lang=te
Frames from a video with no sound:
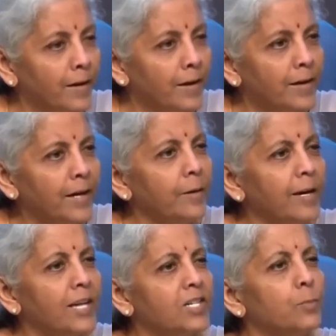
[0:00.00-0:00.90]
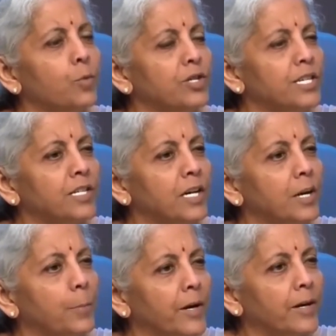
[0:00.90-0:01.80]
అని అంటే నేషనల్ ప్రాజెక్ట్
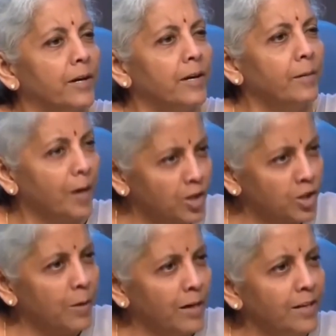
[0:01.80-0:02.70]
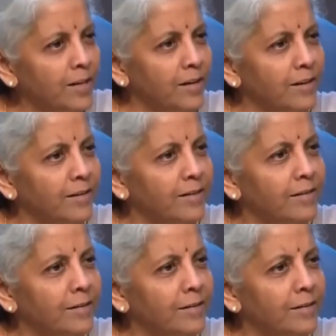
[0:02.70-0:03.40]
అన్నప్పటికీ ఖర్చు మాది కదా